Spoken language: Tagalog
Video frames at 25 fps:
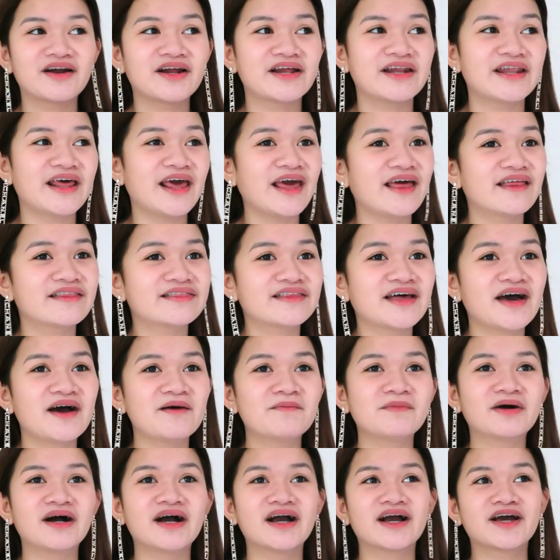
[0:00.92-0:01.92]

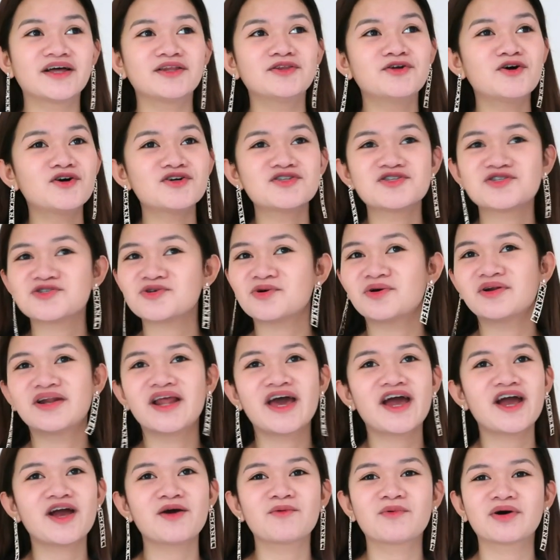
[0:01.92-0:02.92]
Araneta, mga ganun,
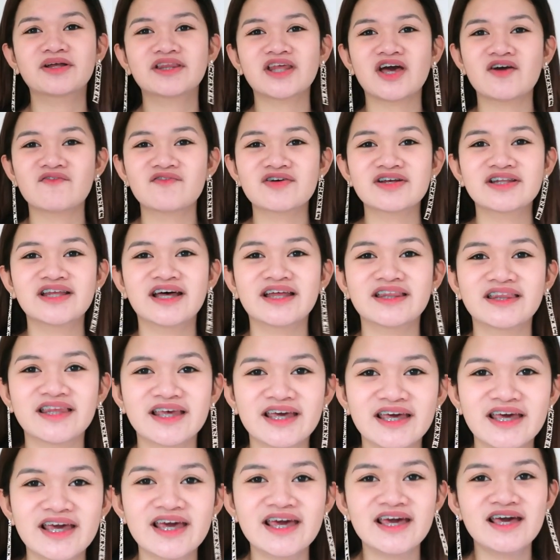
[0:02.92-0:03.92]
Soler, whatever
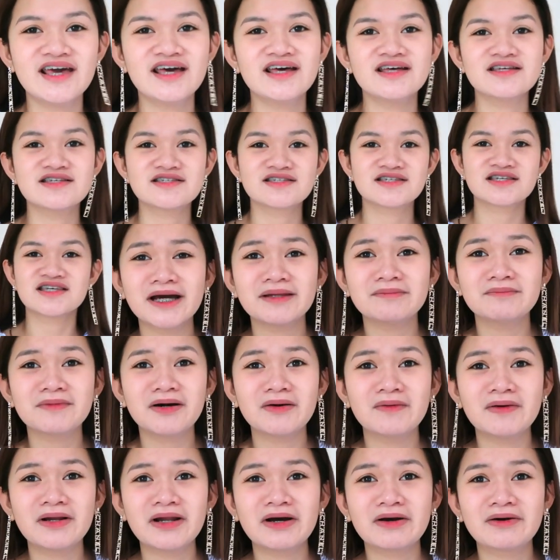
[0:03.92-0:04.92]
that is. Bakit
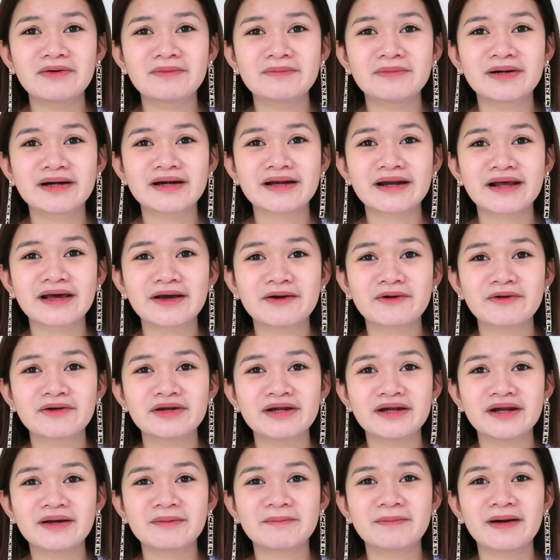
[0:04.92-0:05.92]
bawal akong
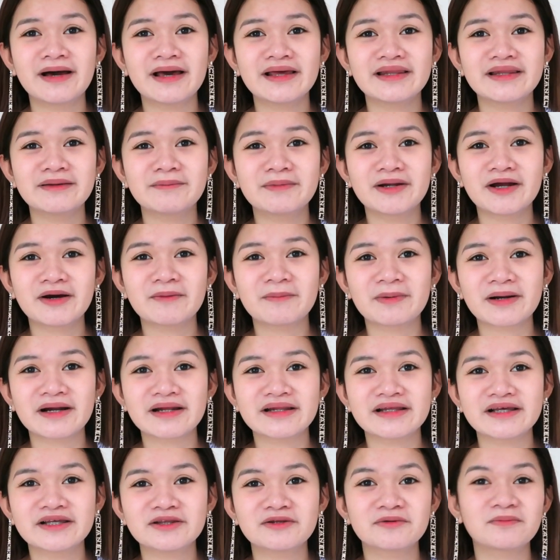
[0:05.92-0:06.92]
mag-record eh, nagbayad naman ako
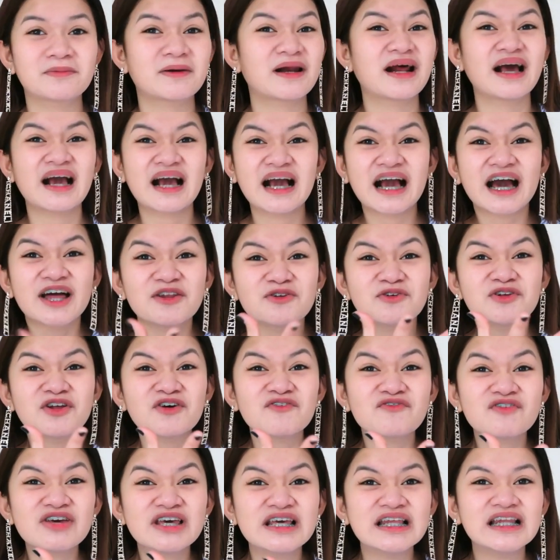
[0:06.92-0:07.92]
para dito? Parang
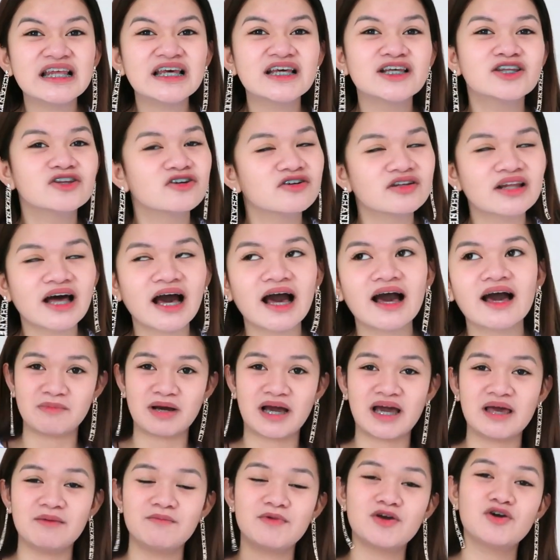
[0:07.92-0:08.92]
ganun na feeling, no?
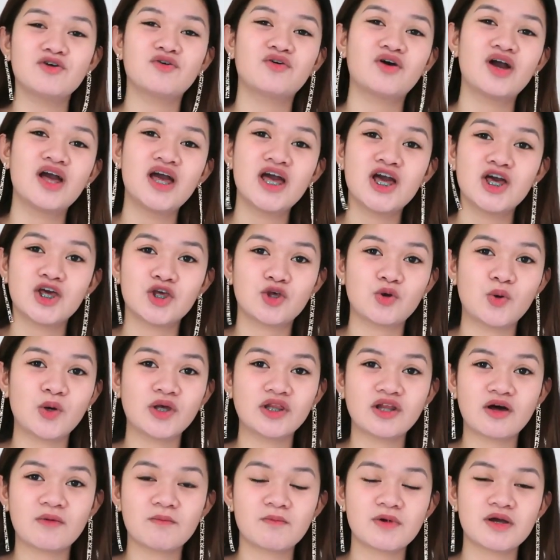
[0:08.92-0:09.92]
Magkaiba yung
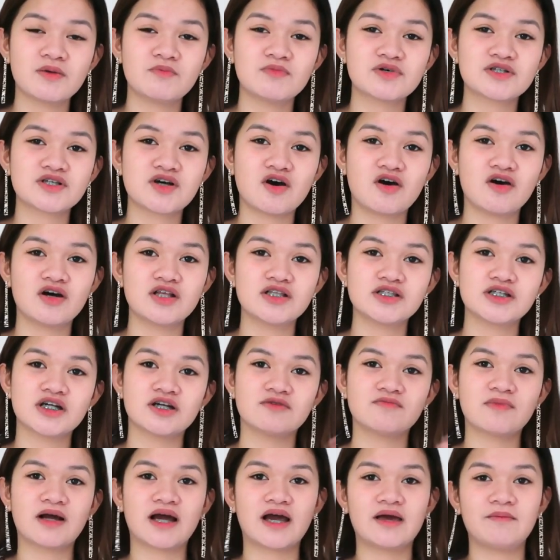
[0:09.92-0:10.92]
queuing number mo sa
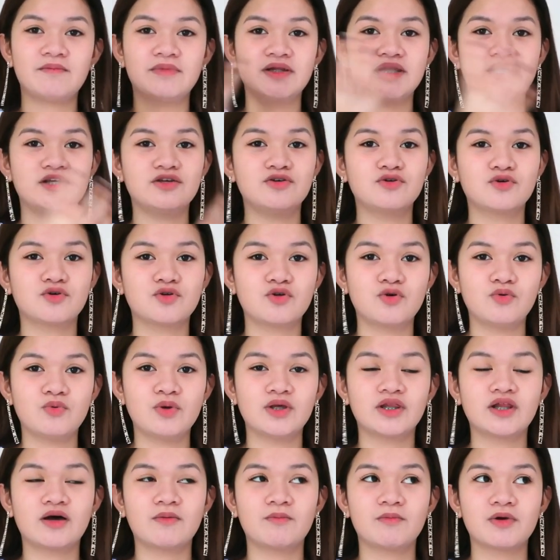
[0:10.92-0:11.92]
concert, magkaiba din yung
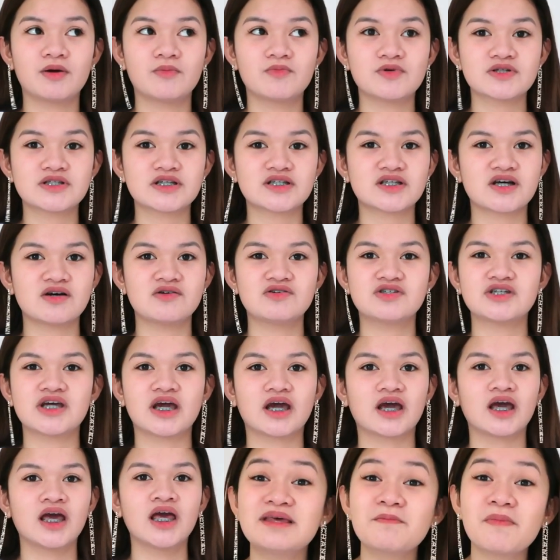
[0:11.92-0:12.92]
queuing number mo sa
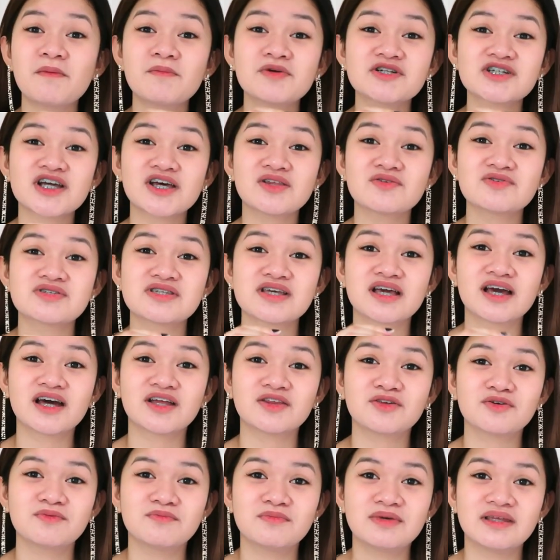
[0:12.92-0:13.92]
soundcheck. Hindi pa masyado
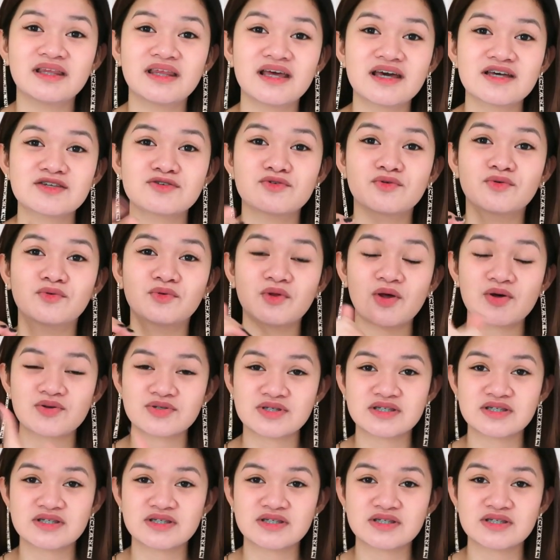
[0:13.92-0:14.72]
sikat yung BTS noong